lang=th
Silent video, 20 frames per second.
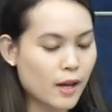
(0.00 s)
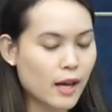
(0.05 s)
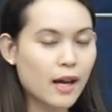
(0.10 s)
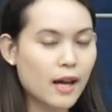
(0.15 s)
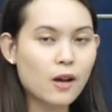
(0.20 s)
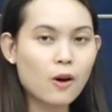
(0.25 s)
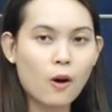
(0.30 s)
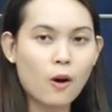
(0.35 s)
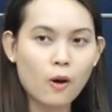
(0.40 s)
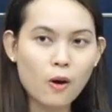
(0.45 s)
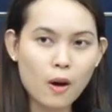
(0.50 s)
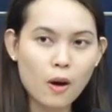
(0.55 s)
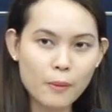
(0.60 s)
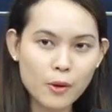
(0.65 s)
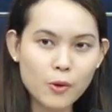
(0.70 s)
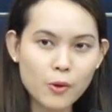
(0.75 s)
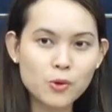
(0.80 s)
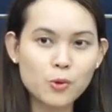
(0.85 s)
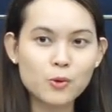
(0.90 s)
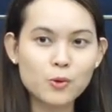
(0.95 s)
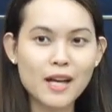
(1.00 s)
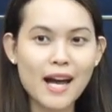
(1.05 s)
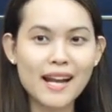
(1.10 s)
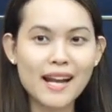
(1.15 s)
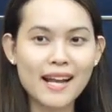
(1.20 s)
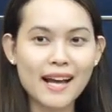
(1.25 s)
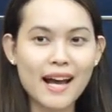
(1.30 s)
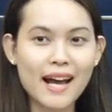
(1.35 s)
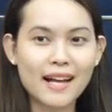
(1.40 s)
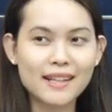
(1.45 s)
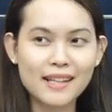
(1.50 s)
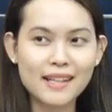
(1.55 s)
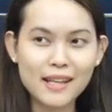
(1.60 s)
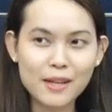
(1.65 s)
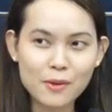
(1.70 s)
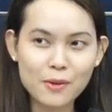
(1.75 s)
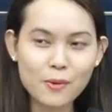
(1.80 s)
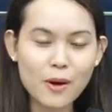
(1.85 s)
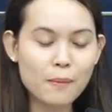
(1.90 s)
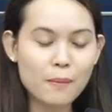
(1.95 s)
นะคะขอบพระคุณทุกท่านนะคะ
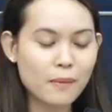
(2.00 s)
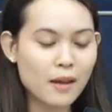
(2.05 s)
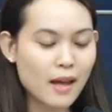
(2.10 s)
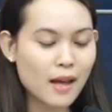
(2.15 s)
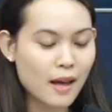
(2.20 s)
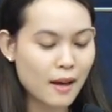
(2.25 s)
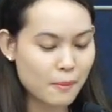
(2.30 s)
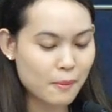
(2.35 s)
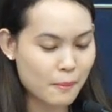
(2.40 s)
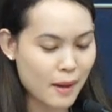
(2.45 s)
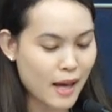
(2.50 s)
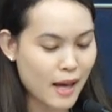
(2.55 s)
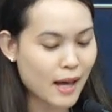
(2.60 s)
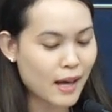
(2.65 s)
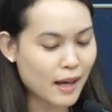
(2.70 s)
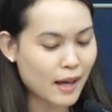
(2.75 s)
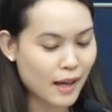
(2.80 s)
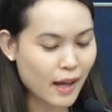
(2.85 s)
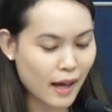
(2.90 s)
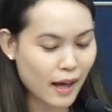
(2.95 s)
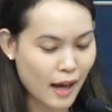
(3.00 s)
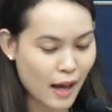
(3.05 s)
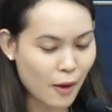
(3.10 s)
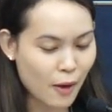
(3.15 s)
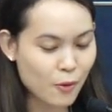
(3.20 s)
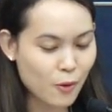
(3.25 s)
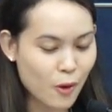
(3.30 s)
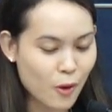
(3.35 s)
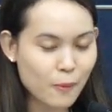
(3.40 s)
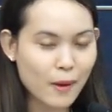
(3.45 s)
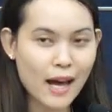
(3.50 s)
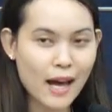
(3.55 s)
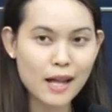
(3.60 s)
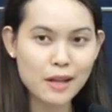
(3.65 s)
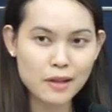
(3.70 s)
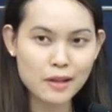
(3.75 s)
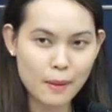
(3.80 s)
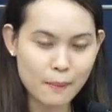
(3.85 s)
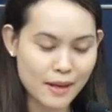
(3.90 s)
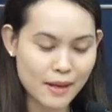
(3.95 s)
ที่ร่วมมาเข้าร่วมงา
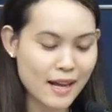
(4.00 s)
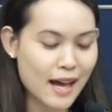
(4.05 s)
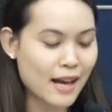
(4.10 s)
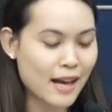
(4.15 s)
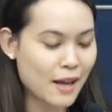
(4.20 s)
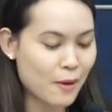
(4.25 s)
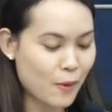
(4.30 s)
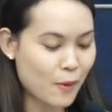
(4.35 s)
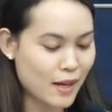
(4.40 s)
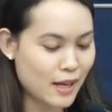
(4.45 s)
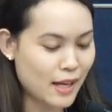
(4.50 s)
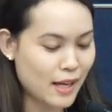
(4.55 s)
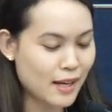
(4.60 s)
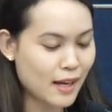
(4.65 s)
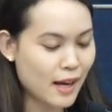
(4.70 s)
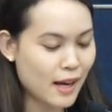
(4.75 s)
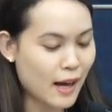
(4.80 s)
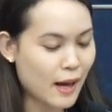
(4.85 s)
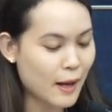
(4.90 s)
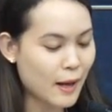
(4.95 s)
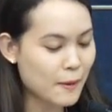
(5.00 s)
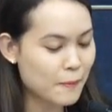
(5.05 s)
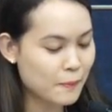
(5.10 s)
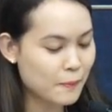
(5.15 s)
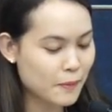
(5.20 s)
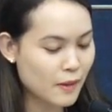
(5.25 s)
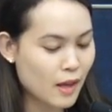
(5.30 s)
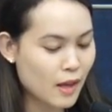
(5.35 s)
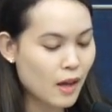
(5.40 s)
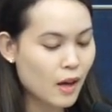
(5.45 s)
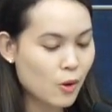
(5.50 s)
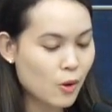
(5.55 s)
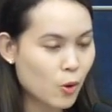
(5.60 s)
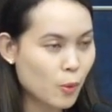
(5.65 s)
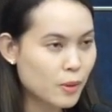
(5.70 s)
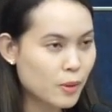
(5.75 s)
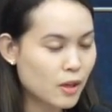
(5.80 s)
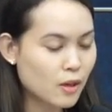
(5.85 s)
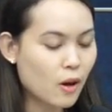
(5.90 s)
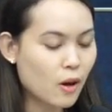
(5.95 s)
นสัมมนาในวันนี้นะคะร
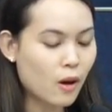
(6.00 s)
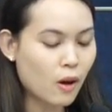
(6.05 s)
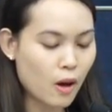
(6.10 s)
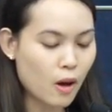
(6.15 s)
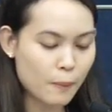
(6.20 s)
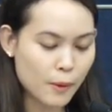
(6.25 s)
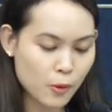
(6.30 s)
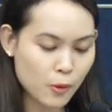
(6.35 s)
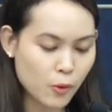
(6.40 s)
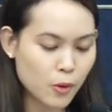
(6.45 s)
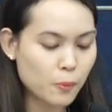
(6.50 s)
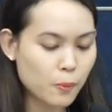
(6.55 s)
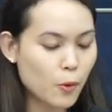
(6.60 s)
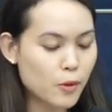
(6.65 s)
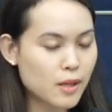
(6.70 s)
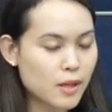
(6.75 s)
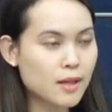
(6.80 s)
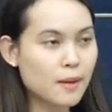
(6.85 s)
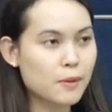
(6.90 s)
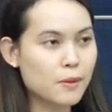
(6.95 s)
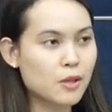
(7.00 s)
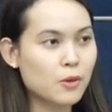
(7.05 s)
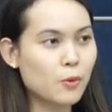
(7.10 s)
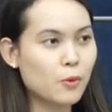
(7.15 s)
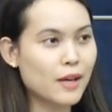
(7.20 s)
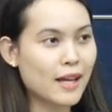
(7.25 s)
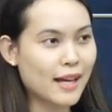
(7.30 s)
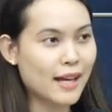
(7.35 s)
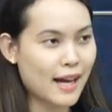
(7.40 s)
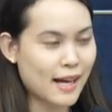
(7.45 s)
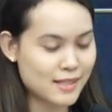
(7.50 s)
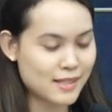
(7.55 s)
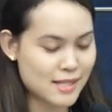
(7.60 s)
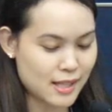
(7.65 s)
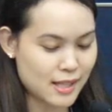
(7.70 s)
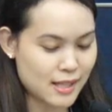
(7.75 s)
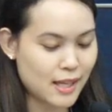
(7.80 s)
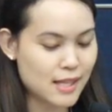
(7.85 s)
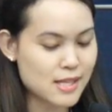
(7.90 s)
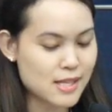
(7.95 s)
วมถึงขอบพระคุณผู้สนับสนุนในการ
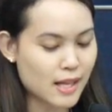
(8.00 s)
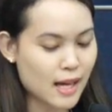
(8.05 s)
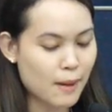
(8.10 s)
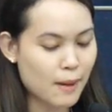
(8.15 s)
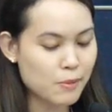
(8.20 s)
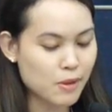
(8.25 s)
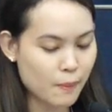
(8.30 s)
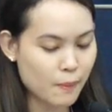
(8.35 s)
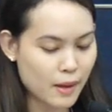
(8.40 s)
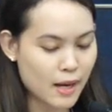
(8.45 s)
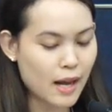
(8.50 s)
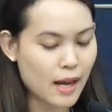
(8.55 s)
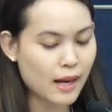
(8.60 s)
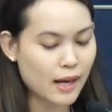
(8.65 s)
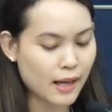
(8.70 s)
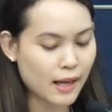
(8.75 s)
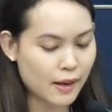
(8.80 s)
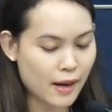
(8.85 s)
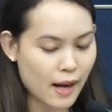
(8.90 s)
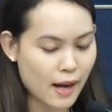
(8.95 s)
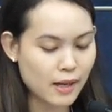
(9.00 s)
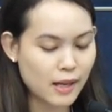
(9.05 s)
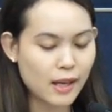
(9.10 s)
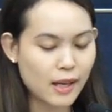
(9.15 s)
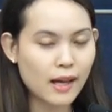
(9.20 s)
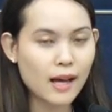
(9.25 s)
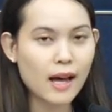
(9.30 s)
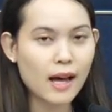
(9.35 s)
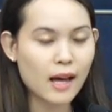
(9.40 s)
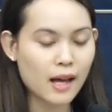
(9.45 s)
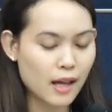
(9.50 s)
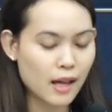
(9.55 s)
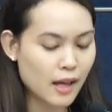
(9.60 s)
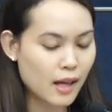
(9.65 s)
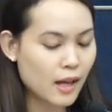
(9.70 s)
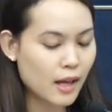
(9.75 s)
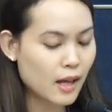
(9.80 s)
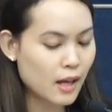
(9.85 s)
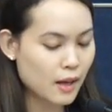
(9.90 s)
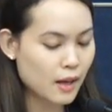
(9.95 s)
ดกิจกรรมสัมมนาในครั้งนี้ค่ะ
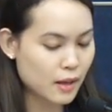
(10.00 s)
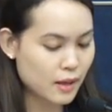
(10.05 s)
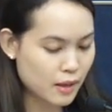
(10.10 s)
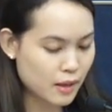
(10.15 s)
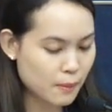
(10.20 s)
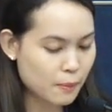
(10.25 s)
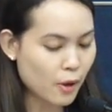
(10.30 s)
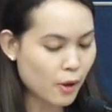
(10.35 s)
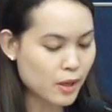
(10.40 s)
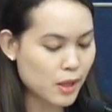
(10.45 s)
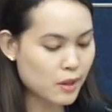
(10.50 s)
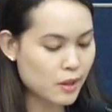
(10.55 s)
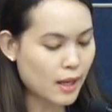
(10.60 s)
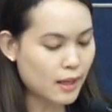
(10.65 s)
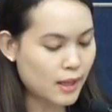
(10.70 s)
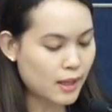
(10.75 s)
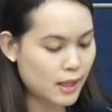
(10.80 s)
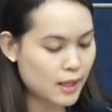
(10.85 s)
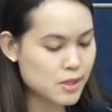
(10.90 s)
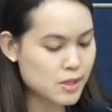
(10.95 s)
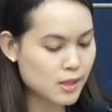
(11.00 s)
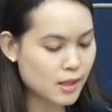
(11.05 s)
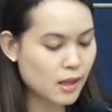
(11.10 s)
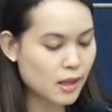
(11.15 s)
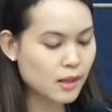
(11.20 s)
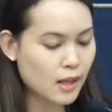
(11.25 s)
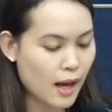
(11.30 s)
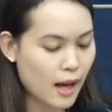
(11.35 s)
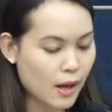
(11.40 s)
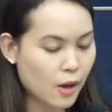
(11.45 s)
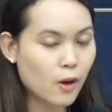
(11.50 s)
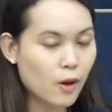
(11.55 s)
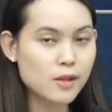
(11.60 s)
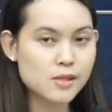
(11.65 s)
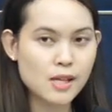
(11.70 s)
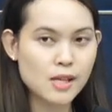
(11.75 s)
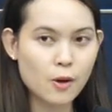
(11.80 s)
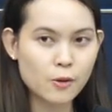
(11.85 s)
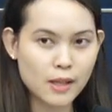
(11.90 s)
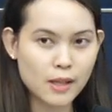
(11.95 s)
คือบริษัท Eastern Thai
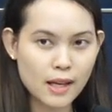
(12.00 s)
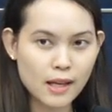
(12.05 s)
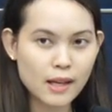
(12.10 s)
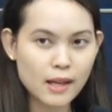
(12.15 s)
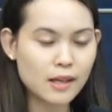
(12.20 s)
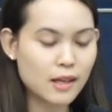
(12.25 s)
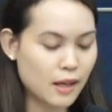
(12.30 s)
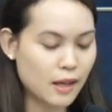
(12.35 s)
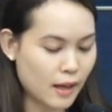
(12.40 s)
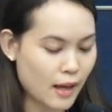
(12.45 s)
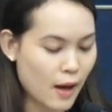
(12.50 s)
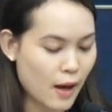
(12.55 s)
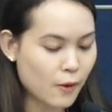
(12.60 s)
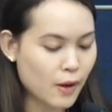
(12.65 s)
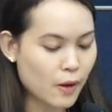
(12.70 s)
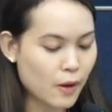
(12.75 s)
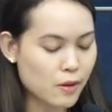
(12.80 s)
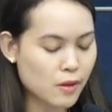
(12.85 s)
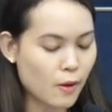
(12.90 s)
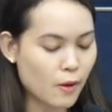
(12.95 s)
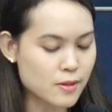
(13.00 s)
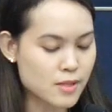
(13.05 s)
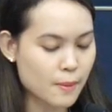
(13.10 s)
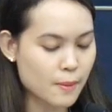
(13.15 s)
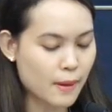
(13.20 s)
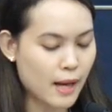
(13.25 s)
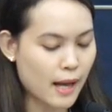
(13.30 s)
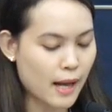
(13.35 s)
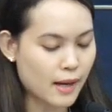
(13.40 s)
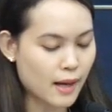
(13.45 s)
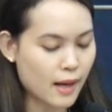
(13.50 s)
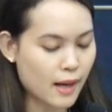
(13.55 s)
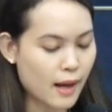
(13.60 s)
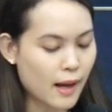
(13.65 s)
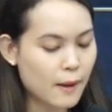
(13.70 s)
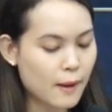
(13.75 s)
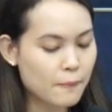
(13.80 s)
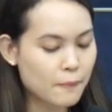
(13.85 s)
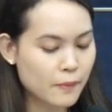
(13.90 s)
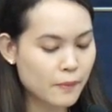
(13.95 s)
Consulting 1992 จำกัดนะ
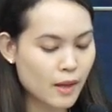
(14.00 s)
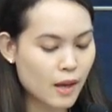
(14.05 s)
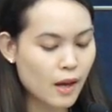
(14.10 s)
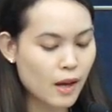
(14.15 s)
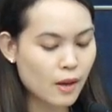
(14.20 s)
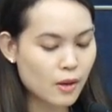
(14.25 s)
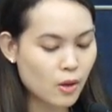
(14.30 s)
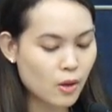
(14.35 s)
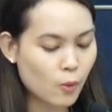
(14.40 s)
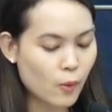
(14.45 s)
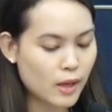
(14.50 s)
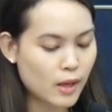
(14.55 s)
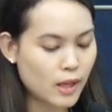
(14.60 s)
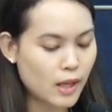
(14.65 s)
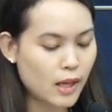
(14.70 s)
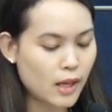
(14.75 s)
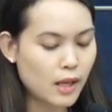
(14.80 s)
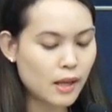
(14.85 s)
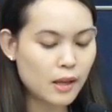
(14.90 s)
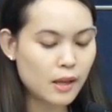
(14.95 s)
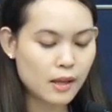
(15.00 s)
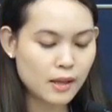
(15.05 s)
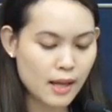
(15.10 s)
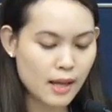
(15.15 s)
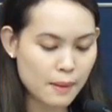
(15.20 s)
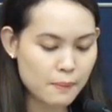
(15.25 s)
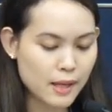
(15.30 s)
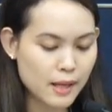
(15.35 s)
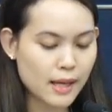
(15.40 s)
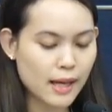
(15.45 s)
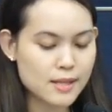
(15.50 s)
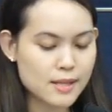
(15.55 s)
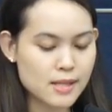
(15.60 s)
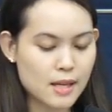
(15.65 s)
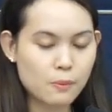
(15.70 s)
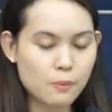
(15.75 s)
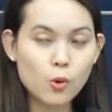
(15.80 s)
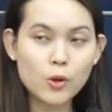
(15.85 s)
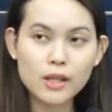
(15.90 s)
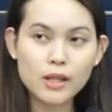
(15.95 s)
คะโดยวันนี้ได้มีการ
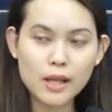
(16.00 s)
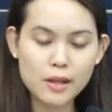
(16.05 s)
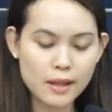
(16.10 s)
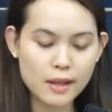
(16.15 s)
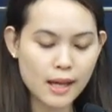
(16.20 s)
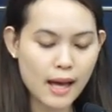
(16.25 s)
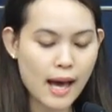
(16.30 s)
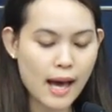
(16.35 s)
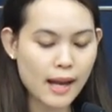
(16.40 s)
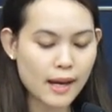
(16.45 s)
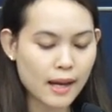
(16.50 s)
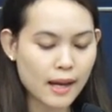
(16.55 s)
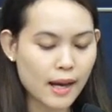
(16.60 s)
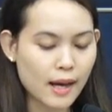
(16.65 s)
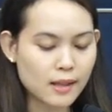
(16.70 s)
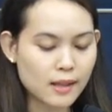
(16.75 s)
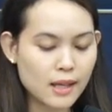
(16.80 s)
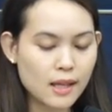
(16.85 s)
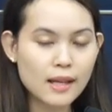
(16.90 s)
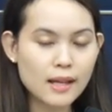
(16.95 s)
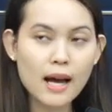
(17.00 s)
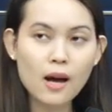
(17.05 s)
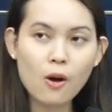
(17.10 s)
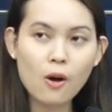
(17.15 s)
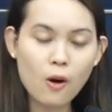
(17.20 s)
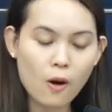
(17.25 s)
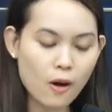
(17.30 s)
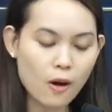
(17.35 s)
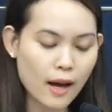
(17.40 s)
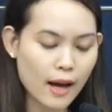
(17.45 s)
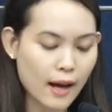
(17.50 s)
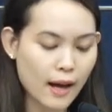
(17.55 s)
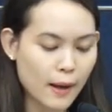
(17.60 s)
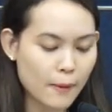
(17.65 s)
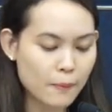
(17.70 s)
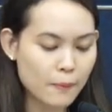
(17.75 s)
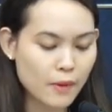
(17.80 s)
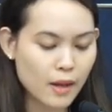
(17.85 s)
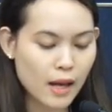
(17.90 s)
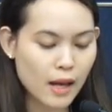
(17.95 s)
จัดบูธนิทรรศการนะคะที่หน้าห้องค่ะ
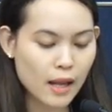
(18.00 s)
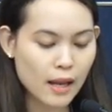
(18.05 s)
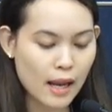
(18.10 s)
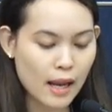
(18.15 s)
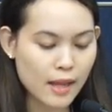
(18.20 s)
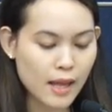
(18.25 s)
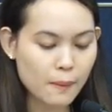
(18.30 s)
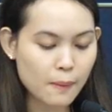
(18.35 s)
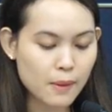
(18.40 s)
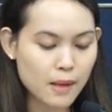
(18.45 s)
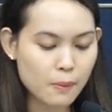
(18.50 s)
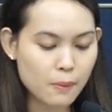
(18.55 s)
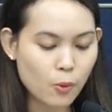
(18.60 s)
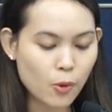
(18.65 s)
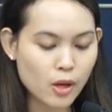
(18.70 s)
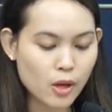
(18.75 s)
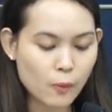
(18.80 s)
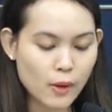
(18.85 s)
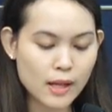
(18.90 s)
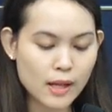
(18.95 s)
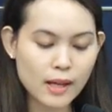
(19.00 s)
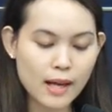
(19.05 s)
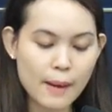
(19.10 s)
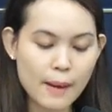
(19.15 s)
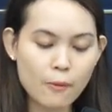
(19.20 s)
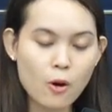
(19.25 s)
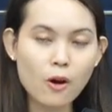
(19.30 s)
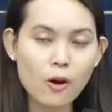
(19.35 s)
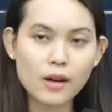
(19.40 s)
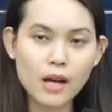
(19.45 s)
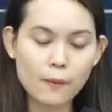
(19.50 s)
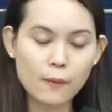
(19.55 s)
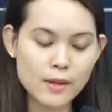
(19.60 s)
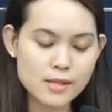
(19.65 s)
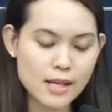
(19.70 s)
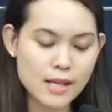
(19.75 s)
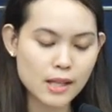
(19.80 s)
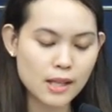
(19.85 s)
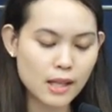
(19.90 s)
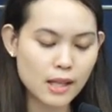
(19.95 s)
และยังมีบูธนวัตกรรมของนัก
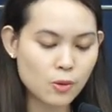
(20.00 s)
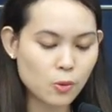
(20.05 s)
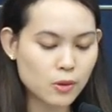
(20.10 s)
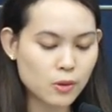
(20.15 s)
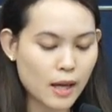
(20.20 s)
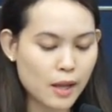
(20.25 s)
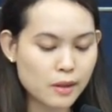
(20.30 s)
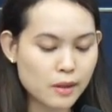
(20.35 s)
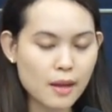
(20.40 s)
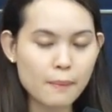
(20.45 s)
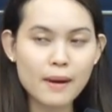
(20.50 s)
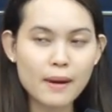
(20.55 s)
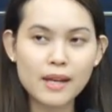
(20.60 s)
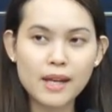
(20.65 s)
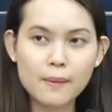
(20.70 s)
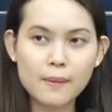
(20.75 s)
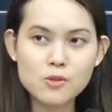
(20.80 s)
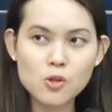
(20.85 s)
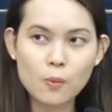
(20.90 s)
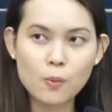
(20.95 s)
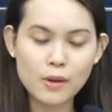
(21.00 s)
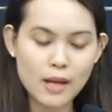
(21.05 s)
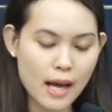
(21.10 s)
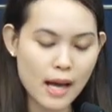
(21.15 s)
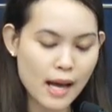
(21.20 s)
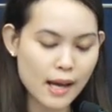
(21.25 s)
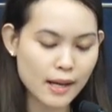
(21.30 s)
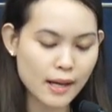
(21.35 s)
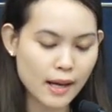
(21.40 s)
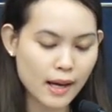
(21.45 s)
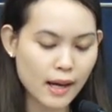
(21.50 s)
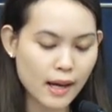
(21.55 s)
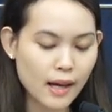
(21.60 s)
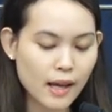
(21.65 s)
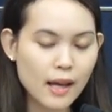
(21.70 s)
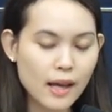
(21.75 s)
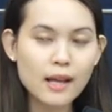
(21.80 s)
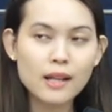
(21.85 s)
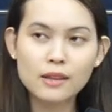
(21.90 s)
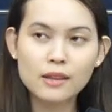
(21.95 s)
วิจัยที่ทุกท่านสามารถเยี่ยมชมได้นะคะ
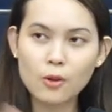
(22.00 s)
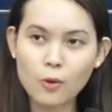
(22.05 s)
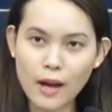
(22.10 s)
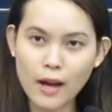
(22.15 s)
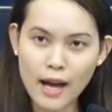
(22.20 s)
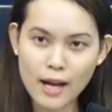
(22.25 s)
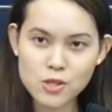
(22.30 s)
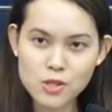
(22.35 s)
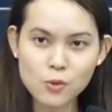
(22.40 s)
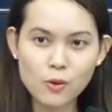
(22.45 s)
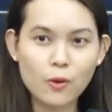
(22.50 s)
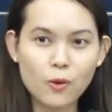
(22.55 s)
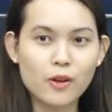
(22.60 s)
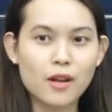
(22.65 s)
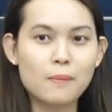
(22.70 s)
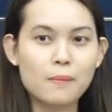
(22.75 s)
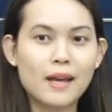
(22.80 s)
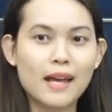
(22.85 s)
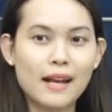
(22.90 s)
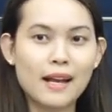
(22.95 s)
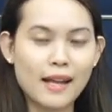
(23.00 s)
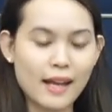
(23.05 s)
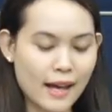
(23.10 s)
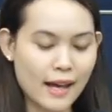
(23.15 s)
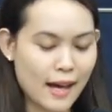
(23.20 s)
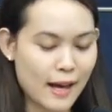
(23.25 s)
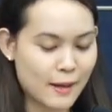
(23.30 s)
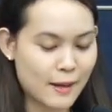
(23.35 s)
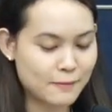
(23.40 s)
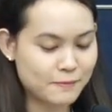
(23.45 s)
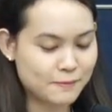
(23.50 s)
ตรงข้างจุดลงทะเบียนเลยค่ะ